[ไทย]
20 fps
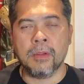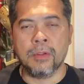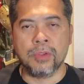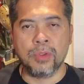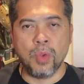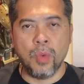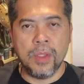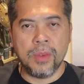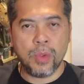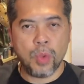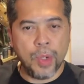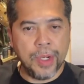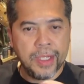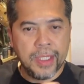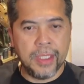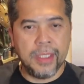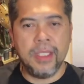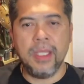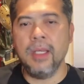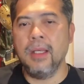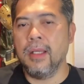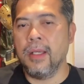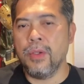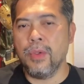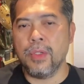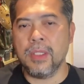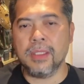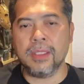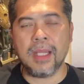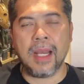ส่วนตัวอื่นที่เหลืออ
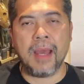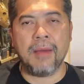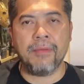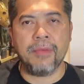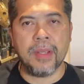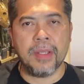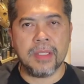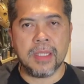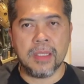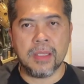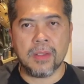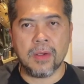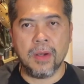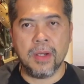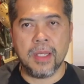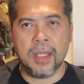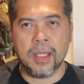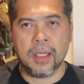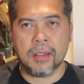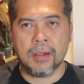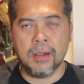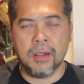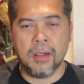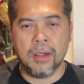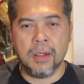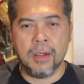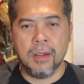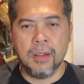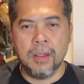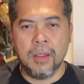ยู่ในตลาดฟรีเจนต์ตอนนี้ก็
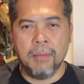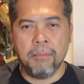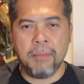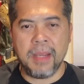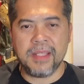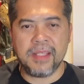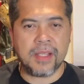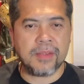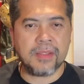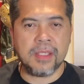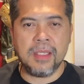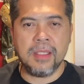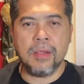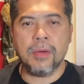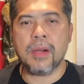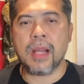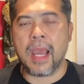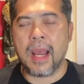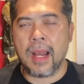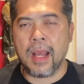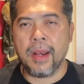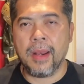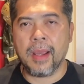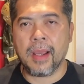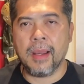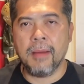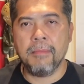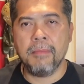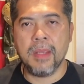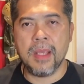ไม่เซ็กซี่เท่าไหร่แล้วนะค
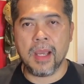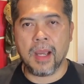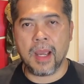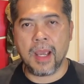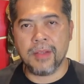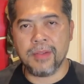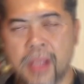รับมีอย่างไอแซ